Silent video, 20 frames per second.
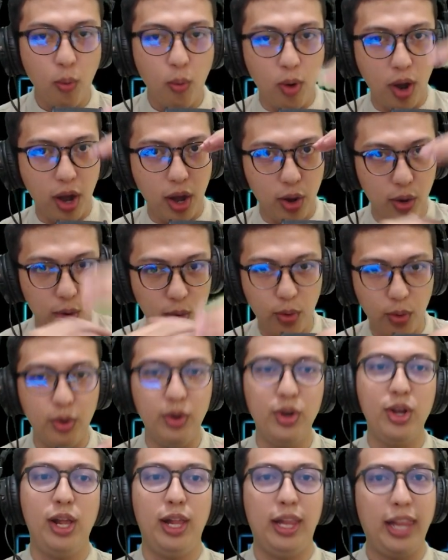wow,
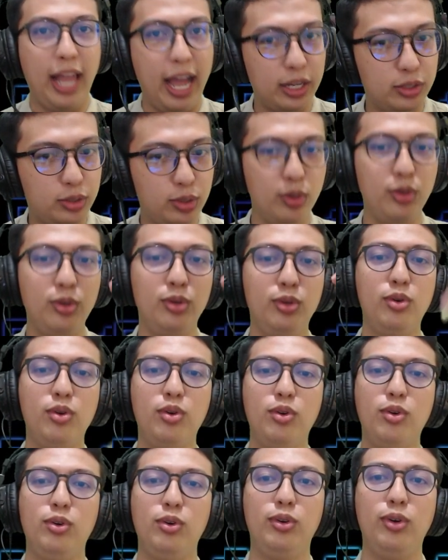langsung
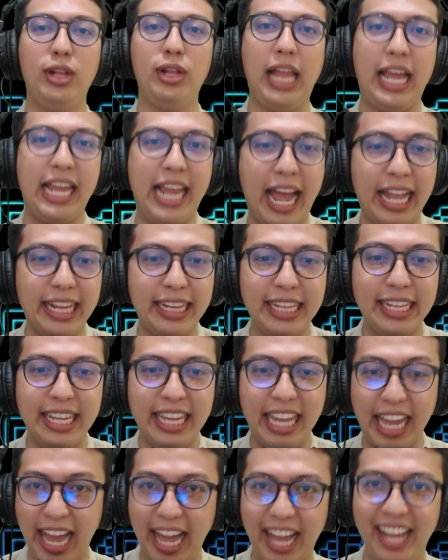ku
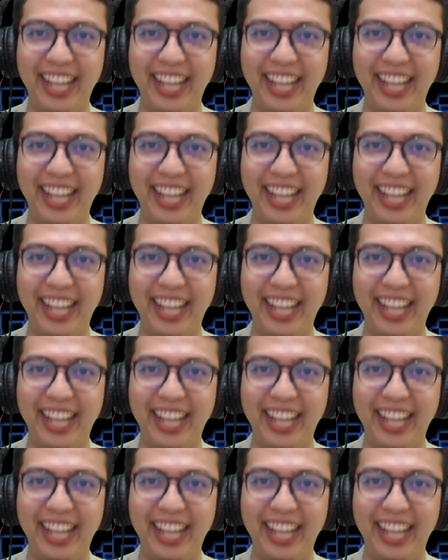layani ya.